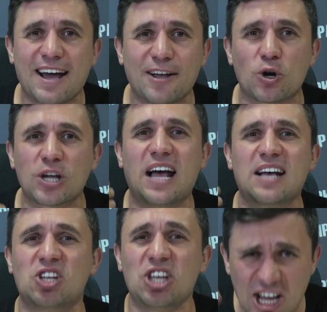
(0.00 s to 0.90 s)
которое
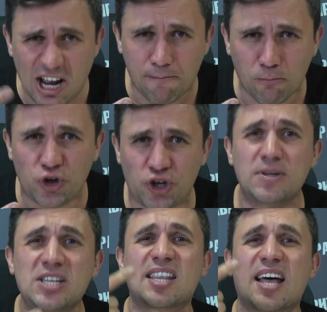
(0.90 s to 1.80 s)
даст и рабочие
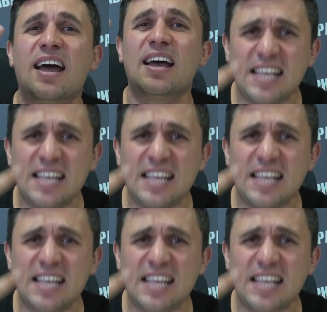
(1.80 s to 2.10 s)
места,